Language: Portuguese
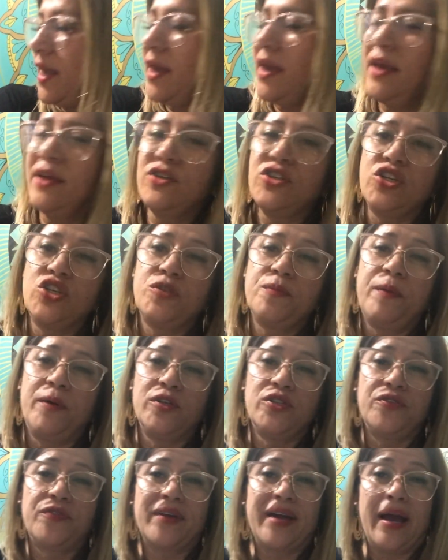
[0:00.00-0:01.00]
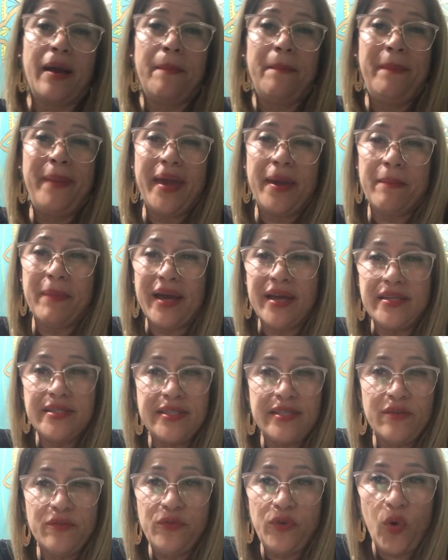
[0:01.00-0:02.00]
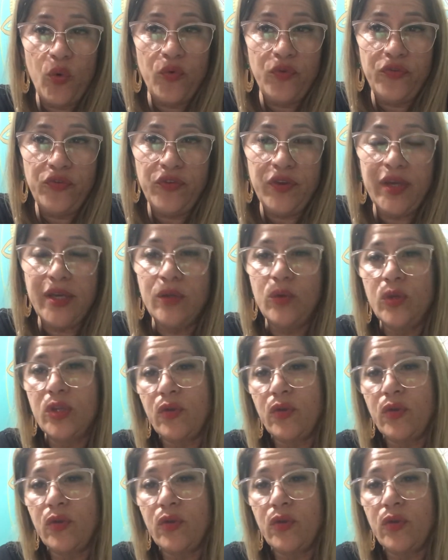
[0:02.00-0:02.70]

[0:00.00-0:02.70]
E a gente pode ficar bem mais envolvido.